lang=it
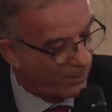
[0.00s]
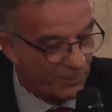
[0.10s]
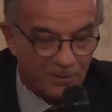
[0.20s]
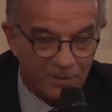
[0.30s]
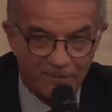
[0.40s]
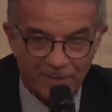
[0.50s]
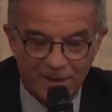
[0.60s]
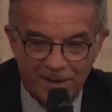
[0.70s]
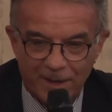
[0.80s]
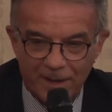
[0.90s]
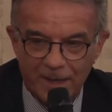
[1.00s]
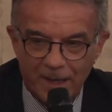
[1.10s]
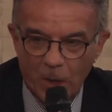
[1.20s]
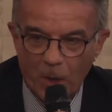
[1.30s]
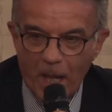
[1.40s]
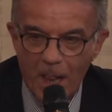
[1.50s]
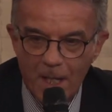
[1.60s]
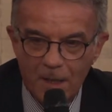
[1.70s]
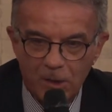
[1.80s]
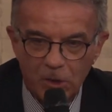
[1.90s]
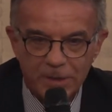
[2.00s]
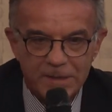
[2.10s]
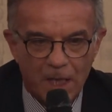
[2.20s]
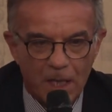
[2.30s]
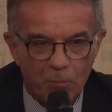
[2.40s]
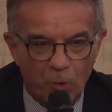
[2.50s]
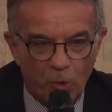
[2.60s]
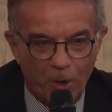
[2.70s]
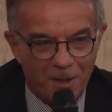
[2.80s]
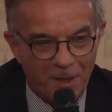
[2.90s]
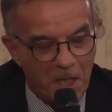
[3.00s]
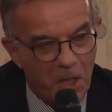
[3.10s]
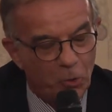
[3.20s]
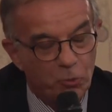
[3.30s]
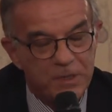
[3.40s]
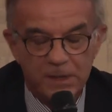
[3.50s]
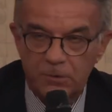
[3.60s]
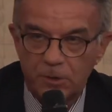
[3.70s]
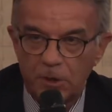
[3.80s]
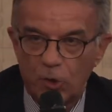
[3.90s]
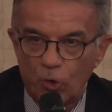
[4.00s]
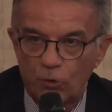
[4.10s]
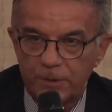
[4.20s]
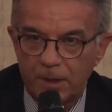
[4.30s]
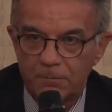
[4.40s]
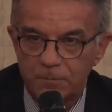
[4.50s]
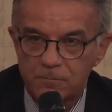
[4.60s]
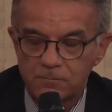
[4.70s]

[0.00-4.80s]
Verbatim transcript: perlomeno divertente. Allora, noi siamo un sito di incontri